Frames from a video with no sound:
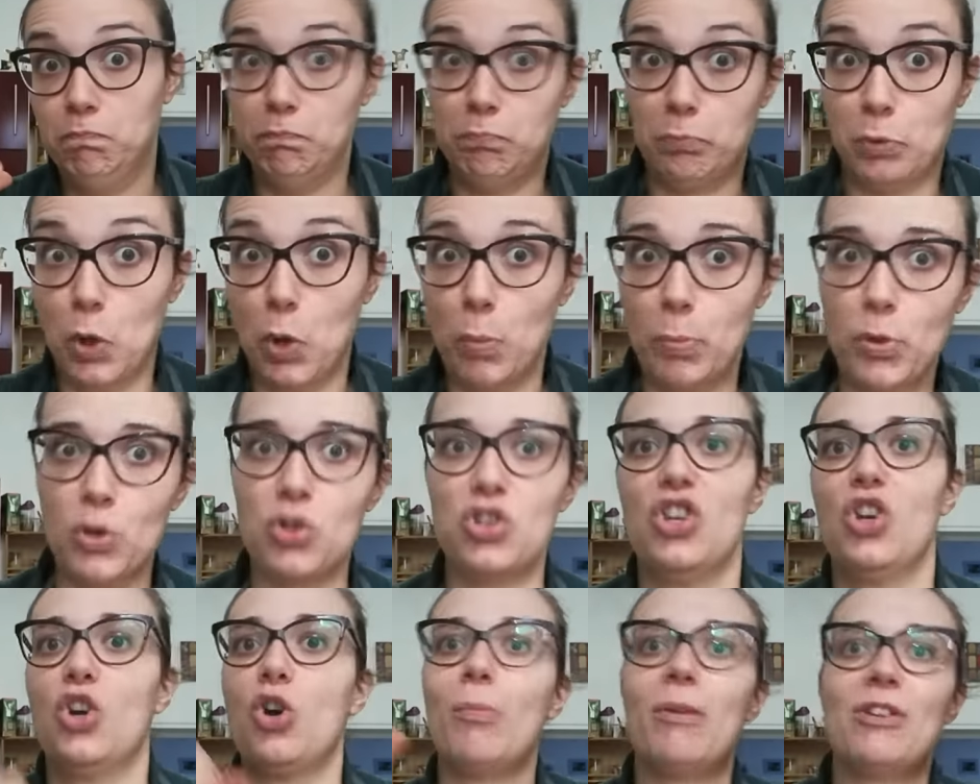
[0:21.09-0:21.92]
proprio
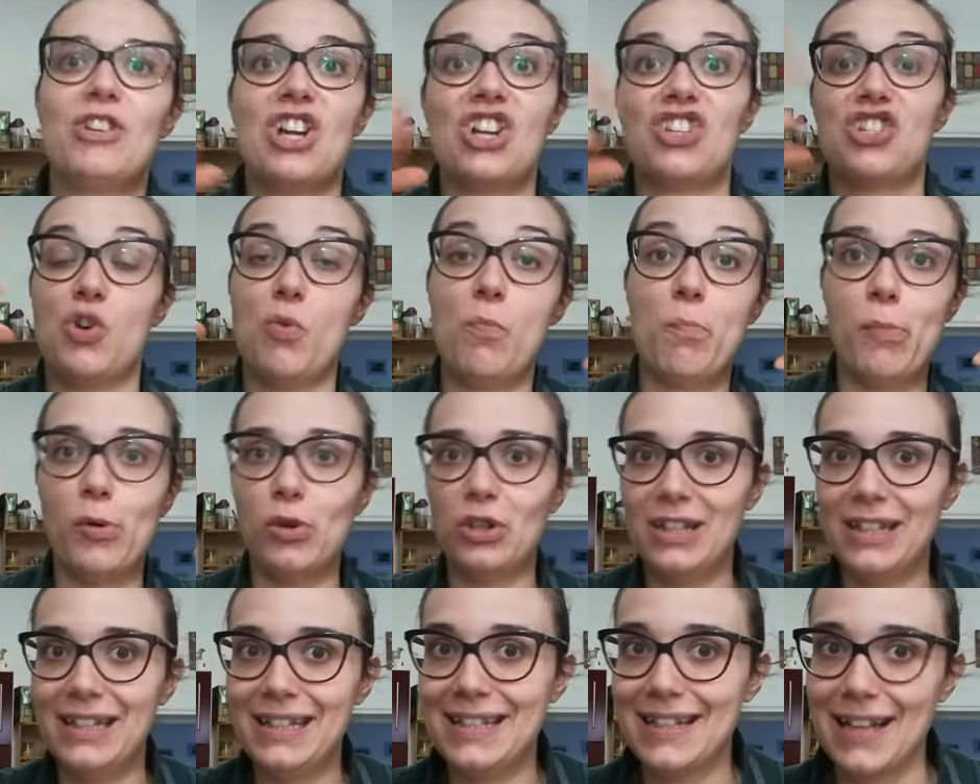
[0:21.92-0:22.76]
siccome già c'è un po'
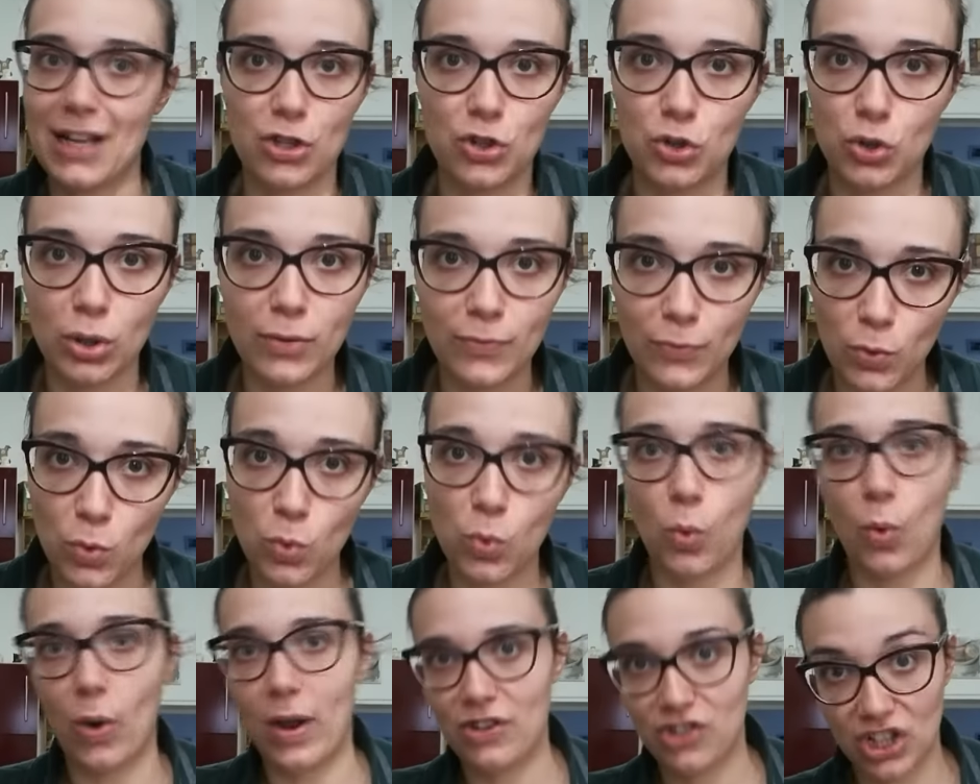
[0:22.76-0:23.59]
di disastro
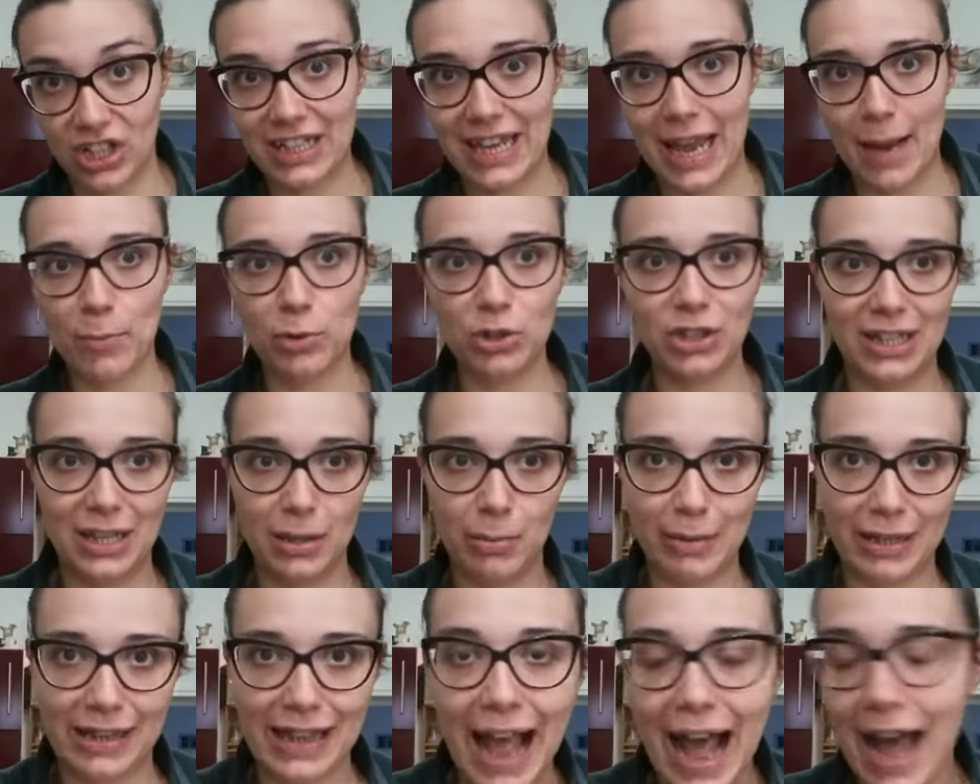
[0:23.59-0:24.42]
ovunque, cerchiamo di
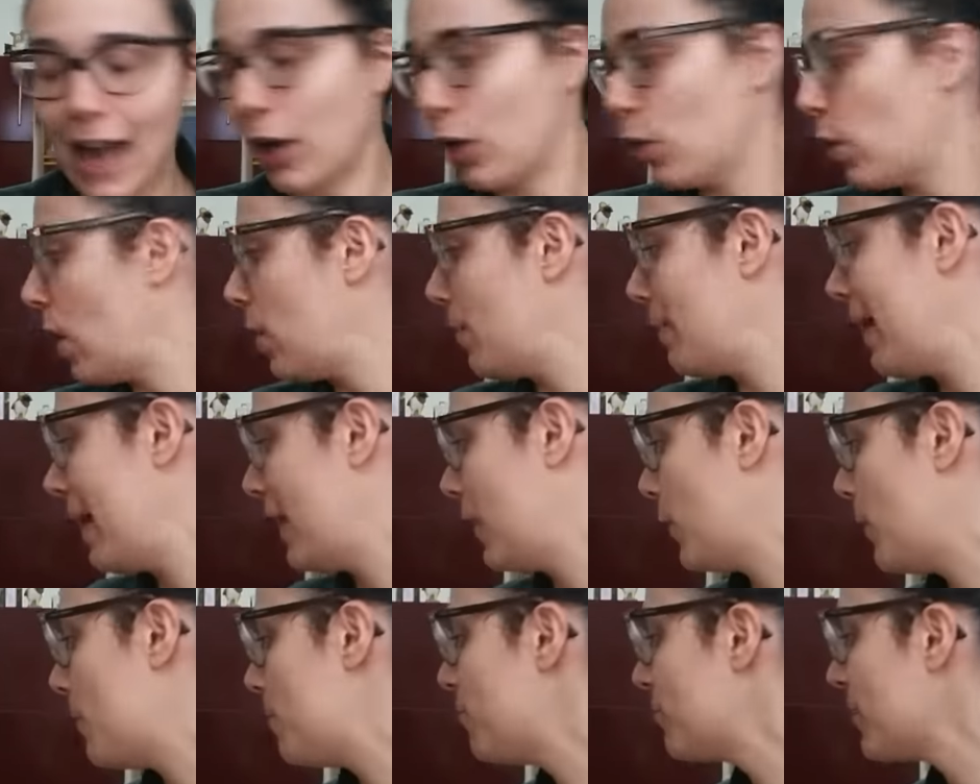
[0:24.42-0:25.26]
limitarlo
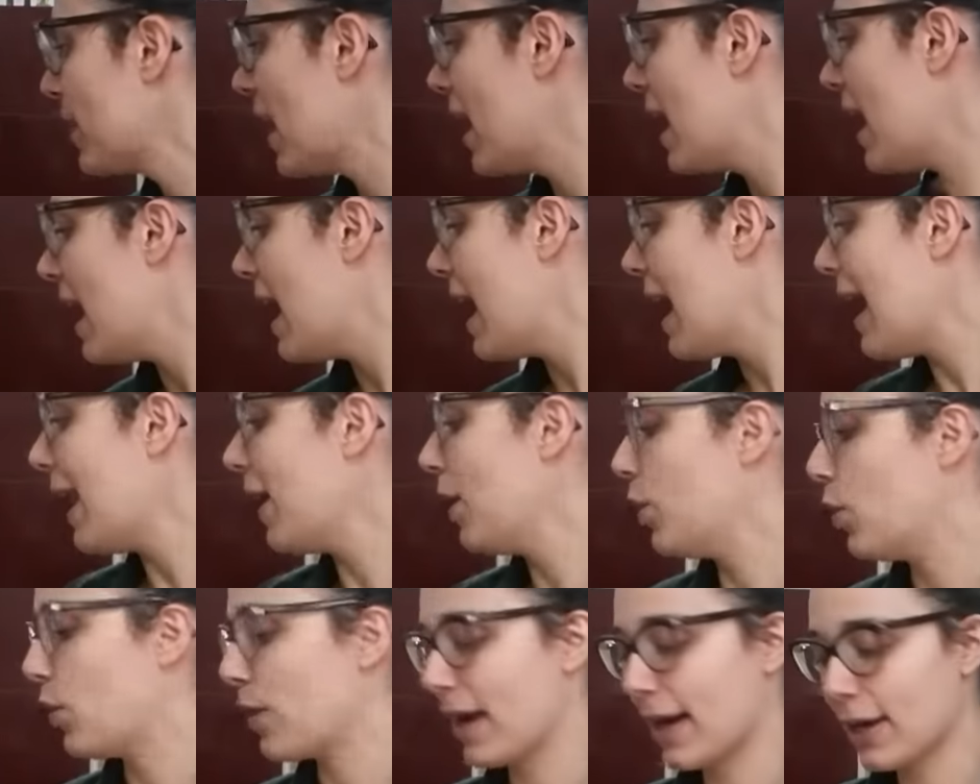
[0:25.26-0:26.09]
almeno.
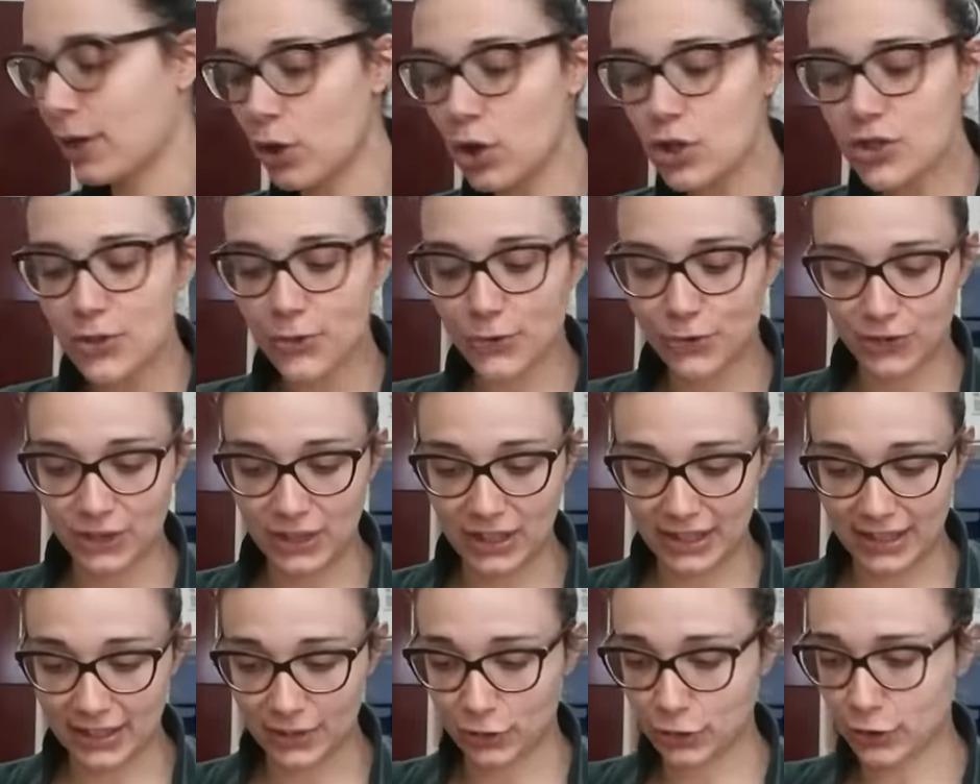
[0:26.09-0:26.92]
Allora, cosa ho
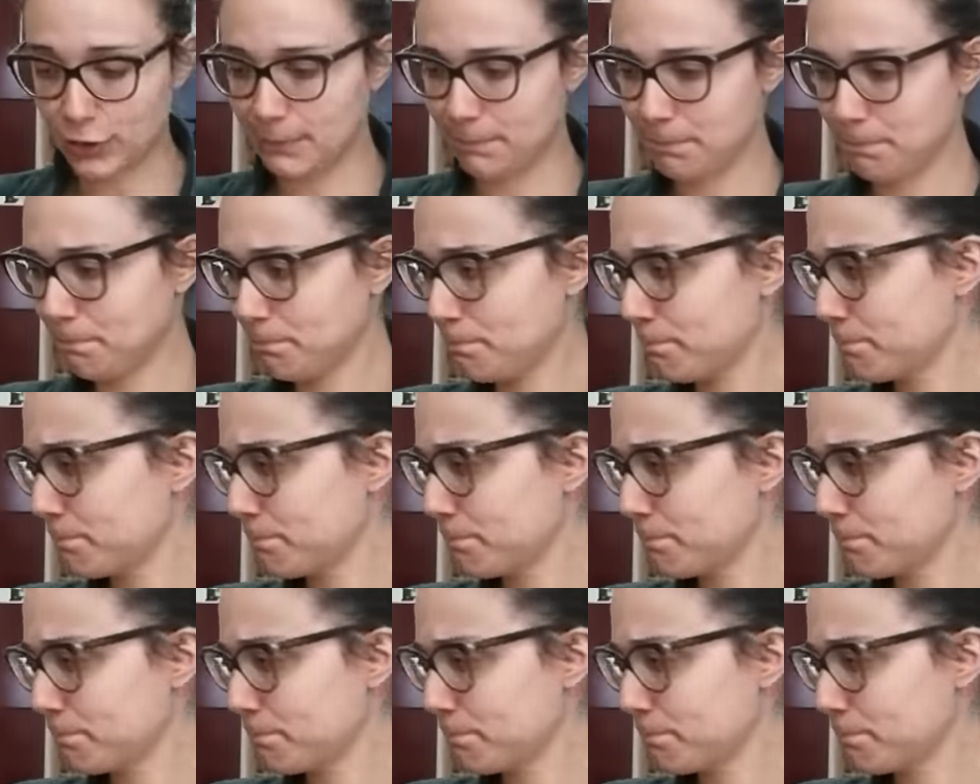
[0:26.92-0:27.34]
finito?